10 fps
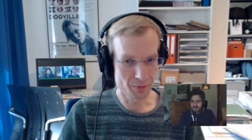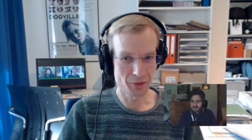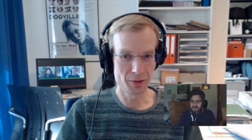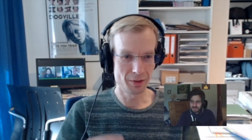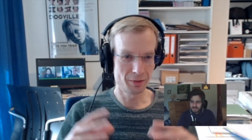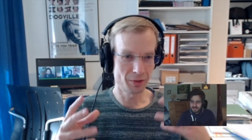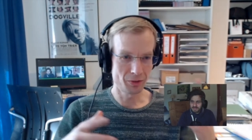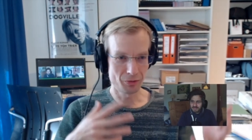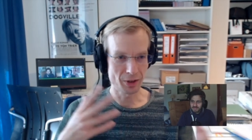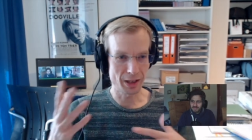was sie, was
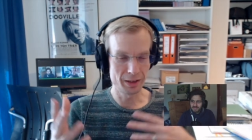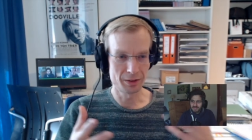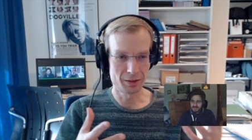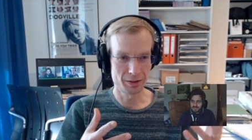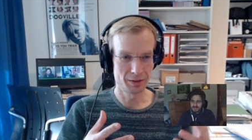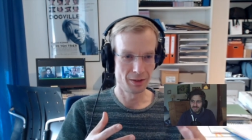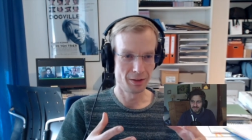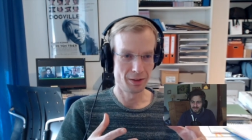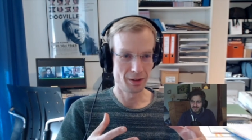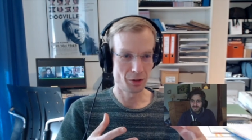sie vereint?
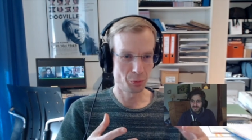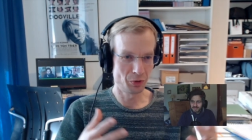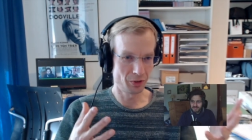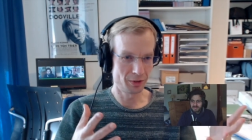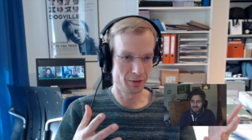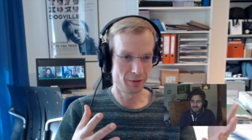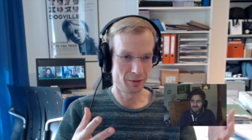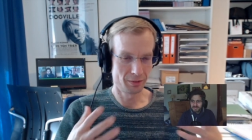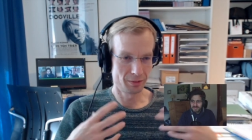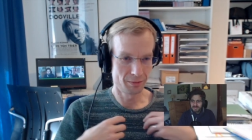Das bist dann äh,
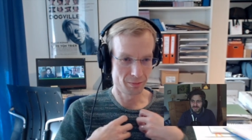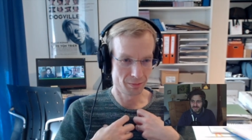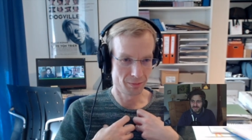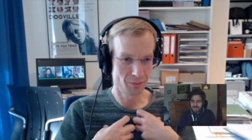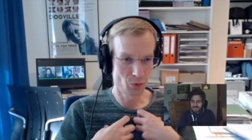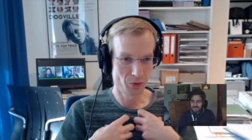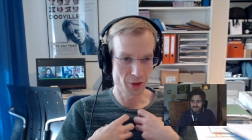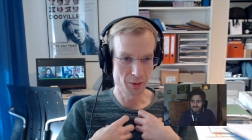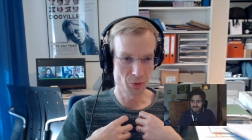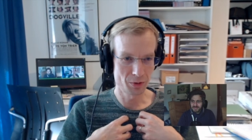du
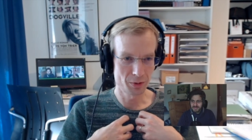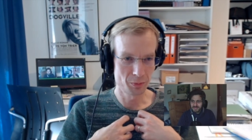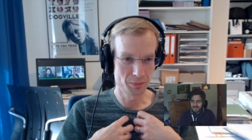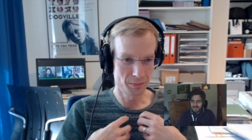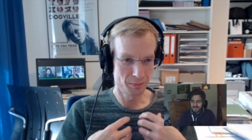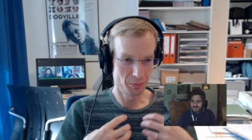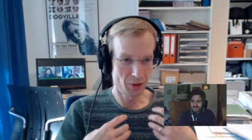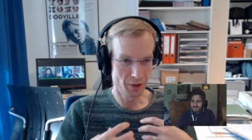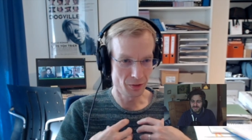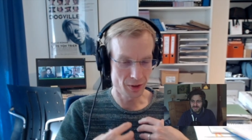selbst oder bin
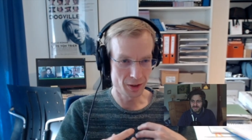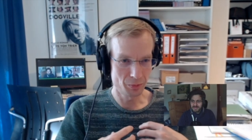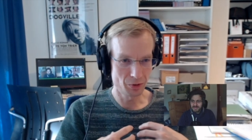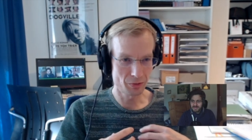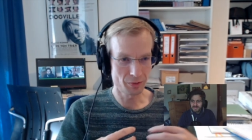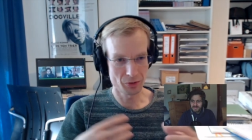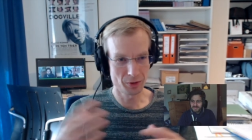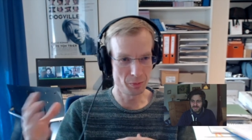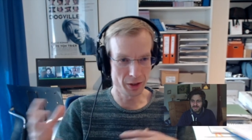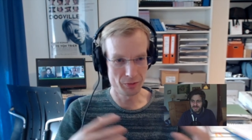ich selbst, was die
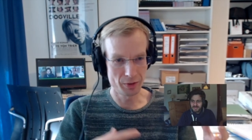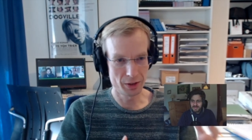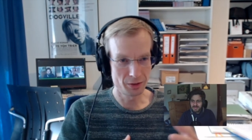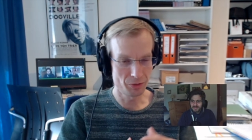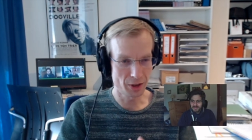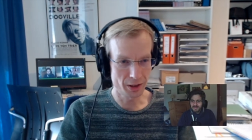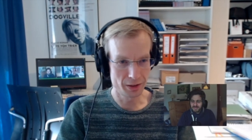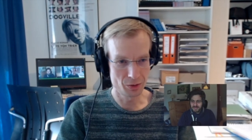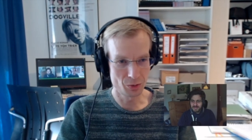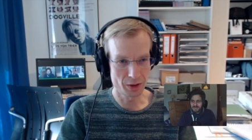beiden Welten
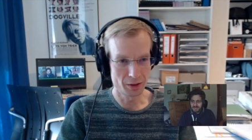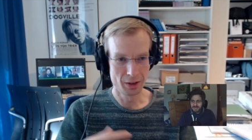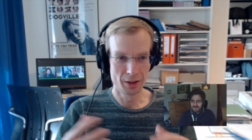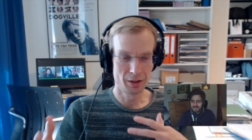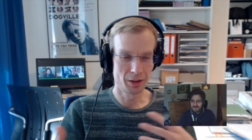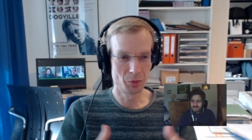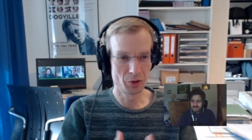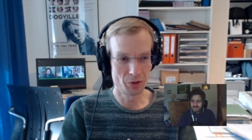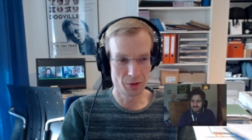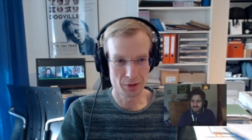vereint? Oder gibt es
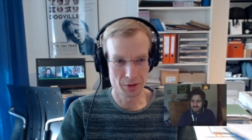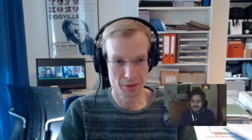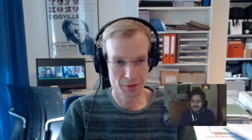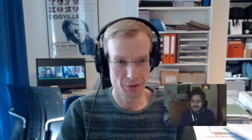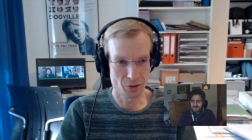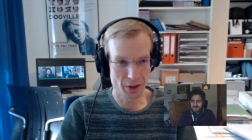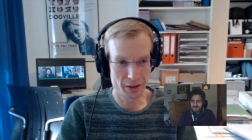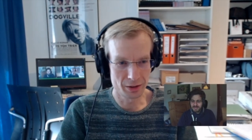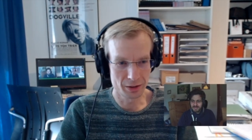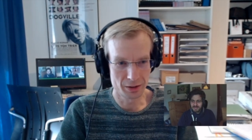noch, noch
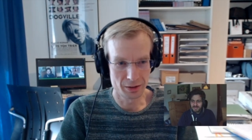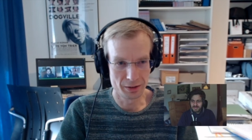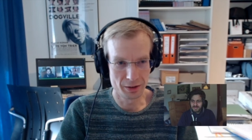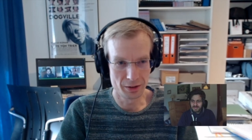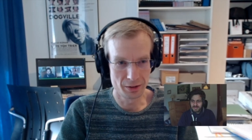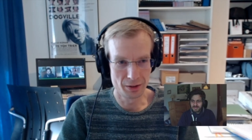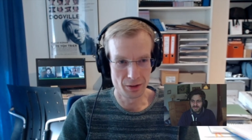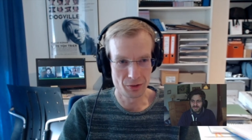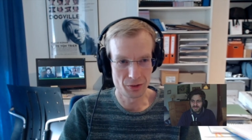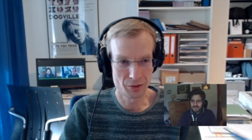andere Dinge, die
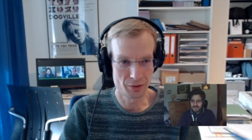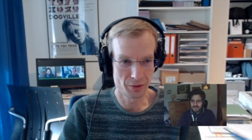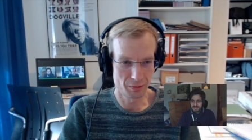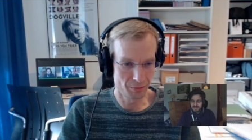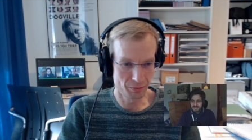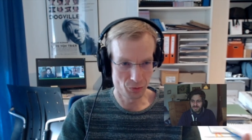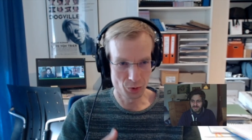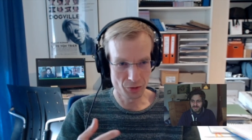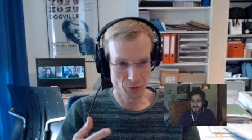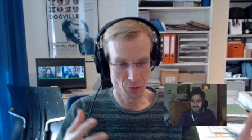das, wo
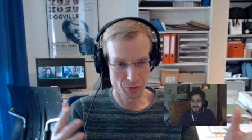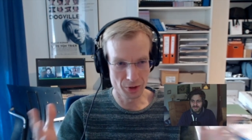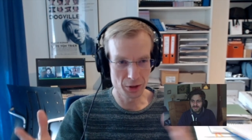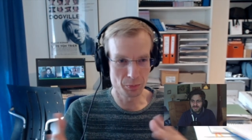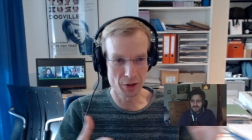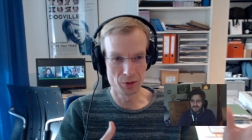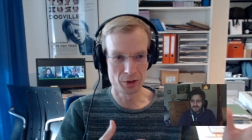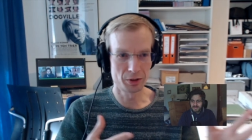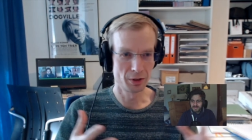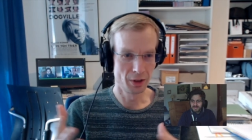das sichtbar wird?